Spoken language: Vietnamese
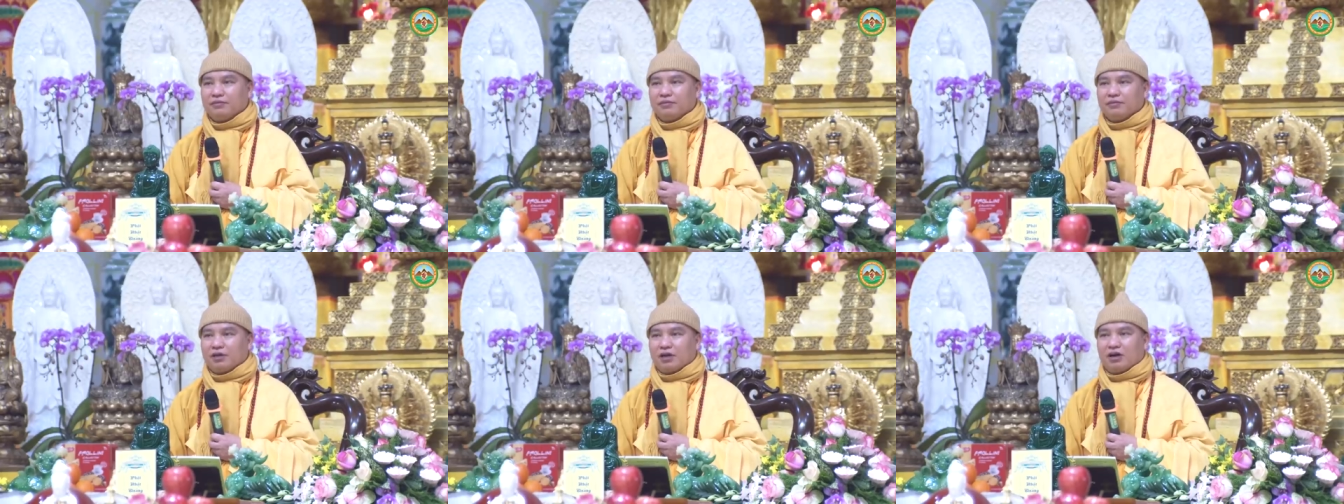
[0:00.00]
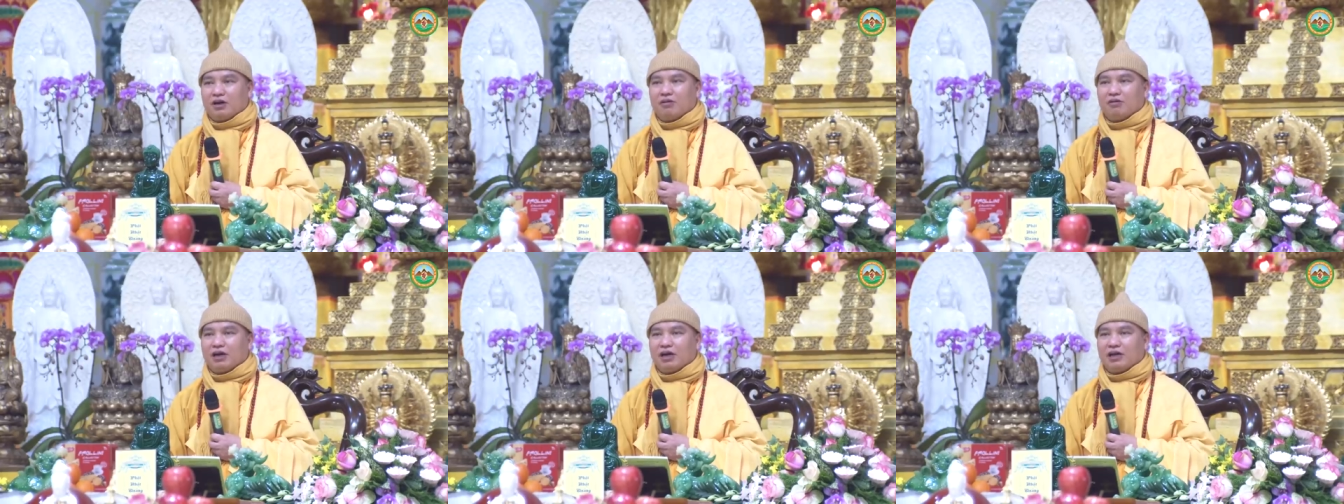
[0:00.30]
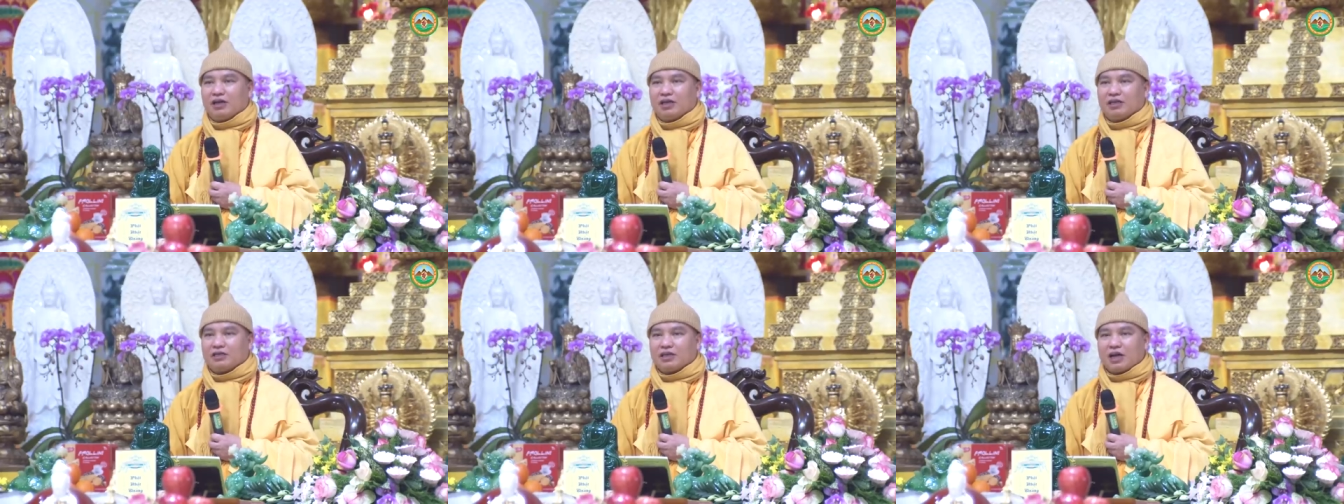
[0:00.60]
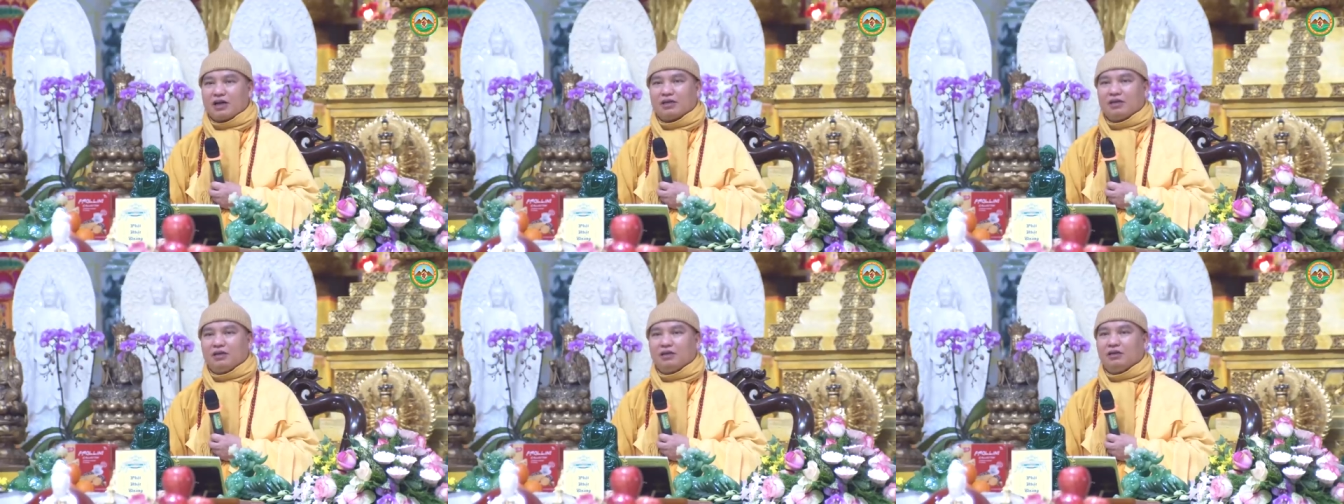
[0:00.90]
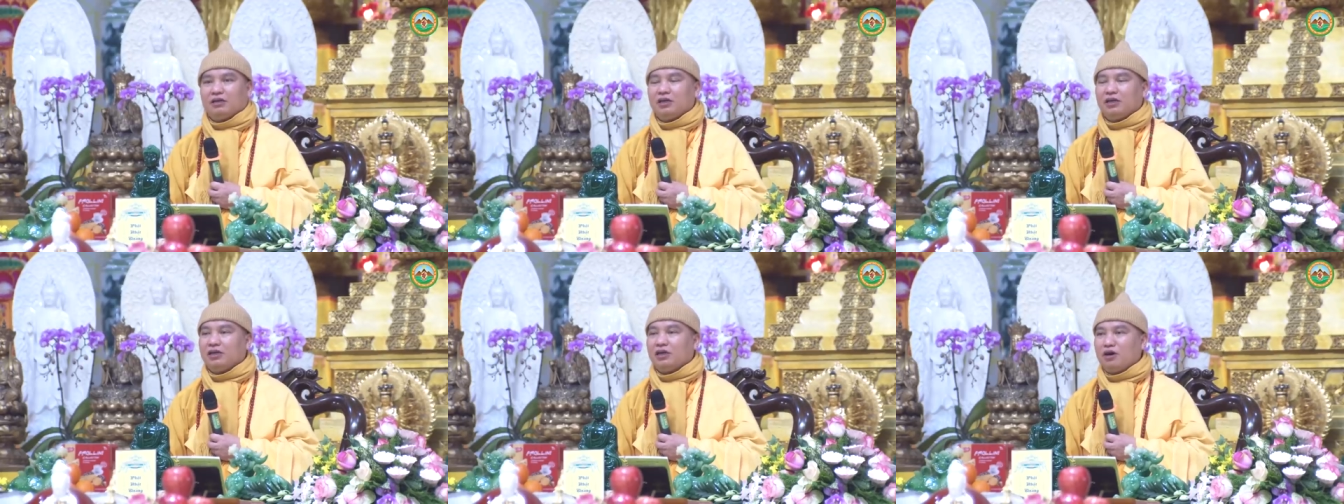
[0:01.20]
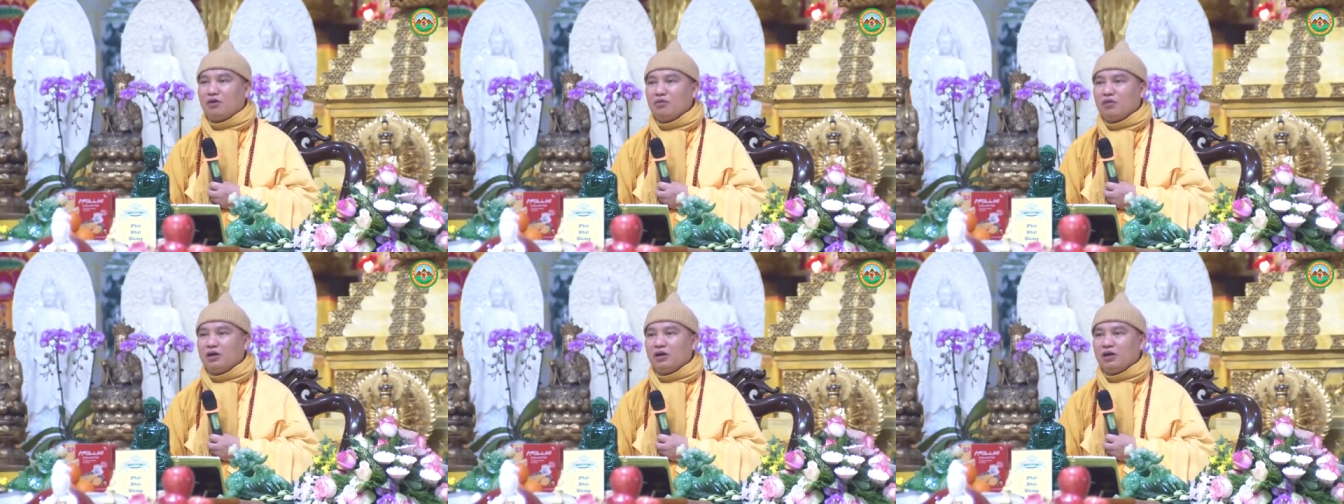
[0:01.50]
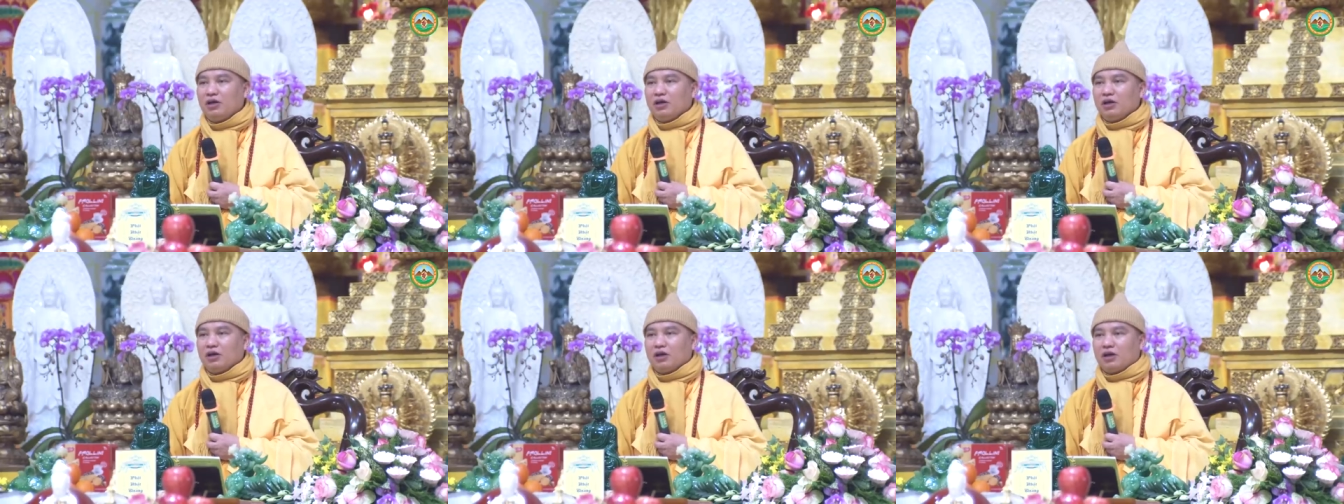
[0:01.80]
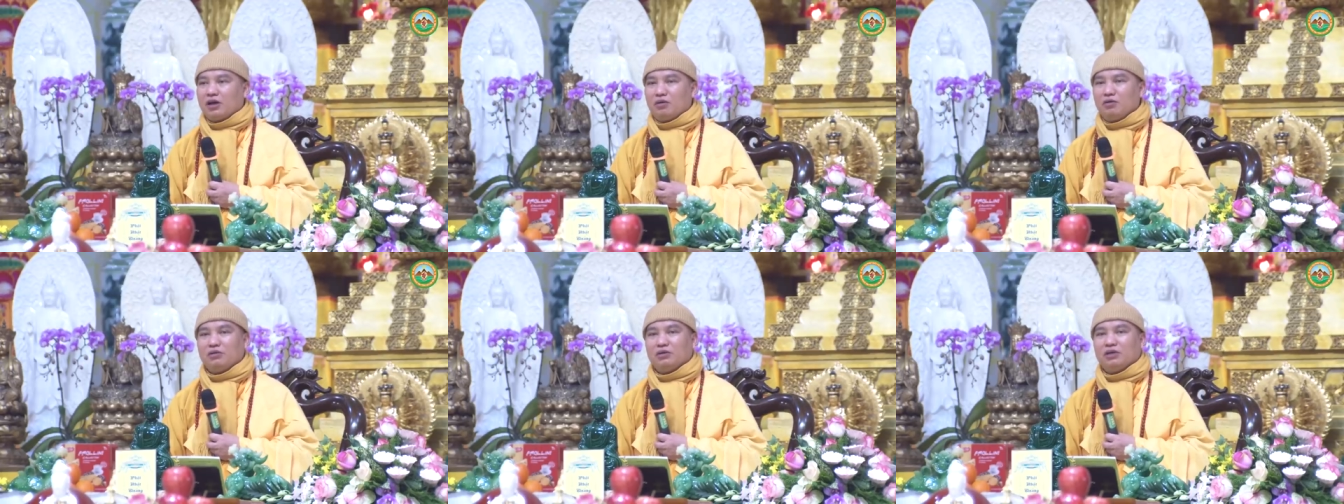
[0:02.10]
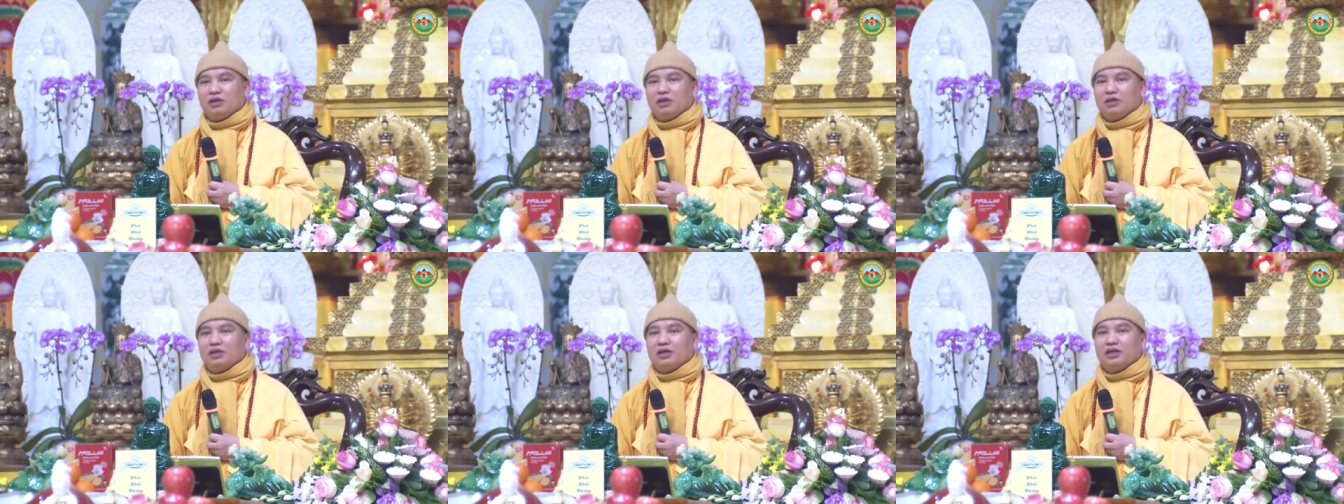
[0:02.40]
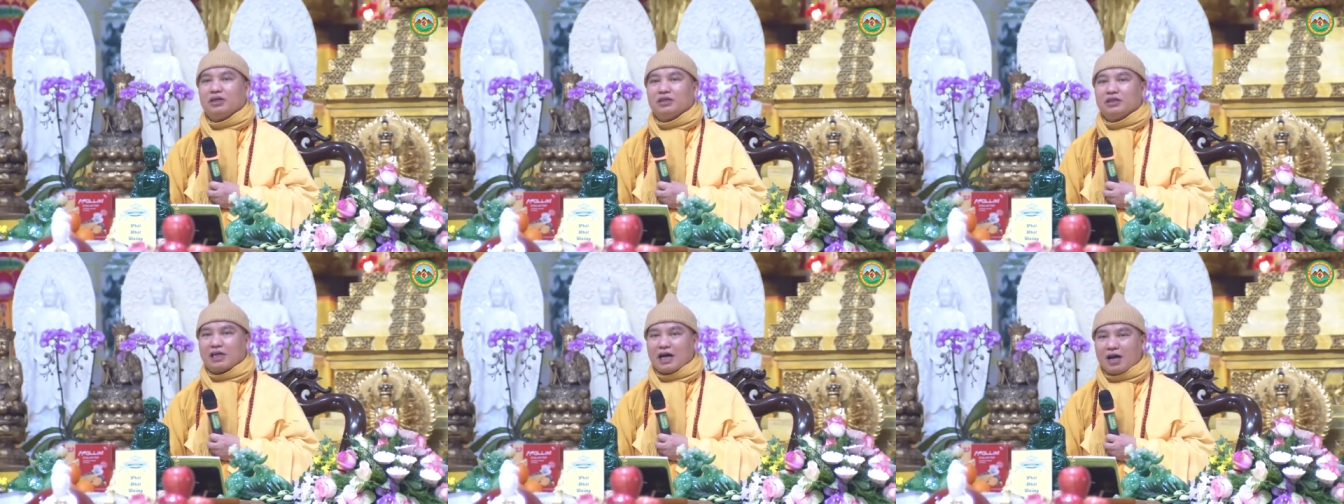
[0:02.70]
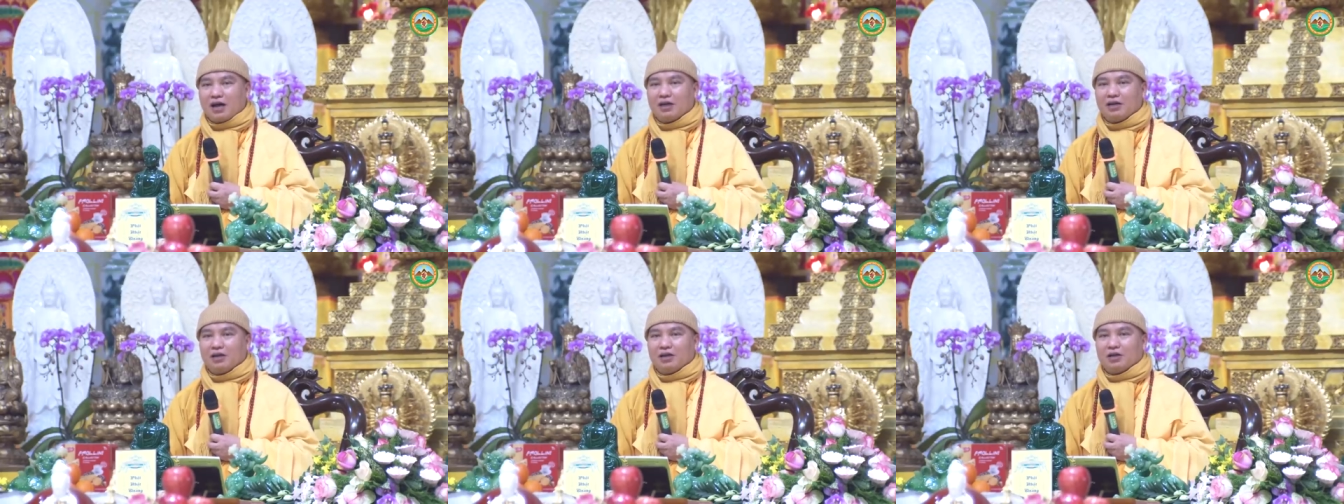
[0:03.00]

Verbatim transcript: đó gọi là sắc thức thị không không thức thị sắc